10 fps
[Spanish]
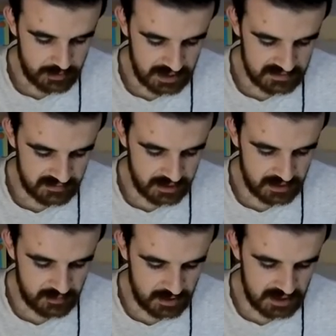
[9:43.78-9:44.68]
para
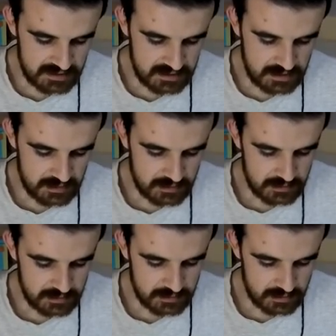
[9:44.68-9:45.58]
activar GPS,
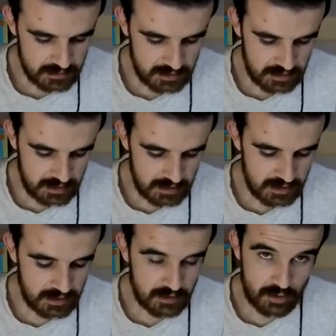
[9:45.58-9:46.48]

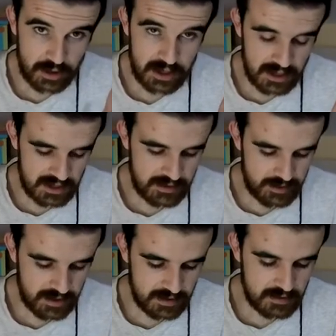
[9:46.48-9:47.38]
eh, coger la
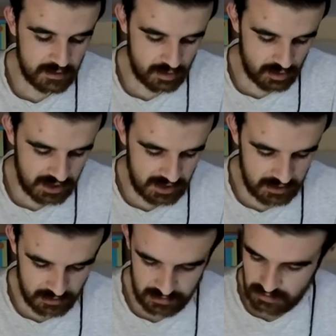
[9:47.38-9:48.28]
llamada,
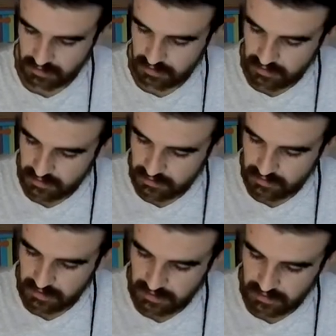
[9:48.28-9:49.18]
colgar,
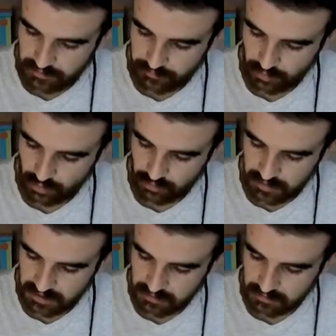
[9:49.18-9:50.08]
eh,
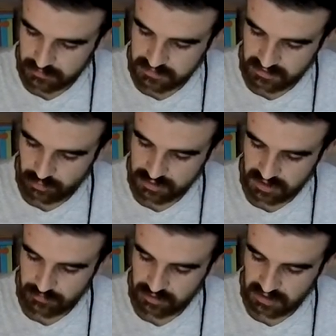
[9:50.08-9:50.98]
volumen, si
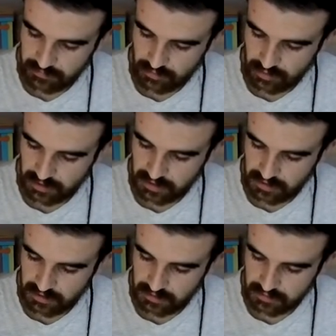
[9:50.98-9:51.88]
pulsamos tenemos
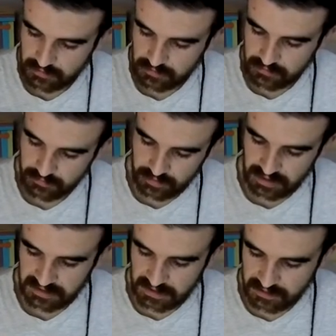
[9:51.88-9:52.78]

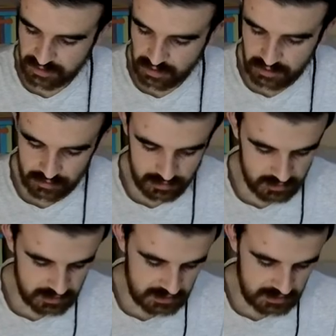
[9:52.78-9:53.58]
para quitar el sonido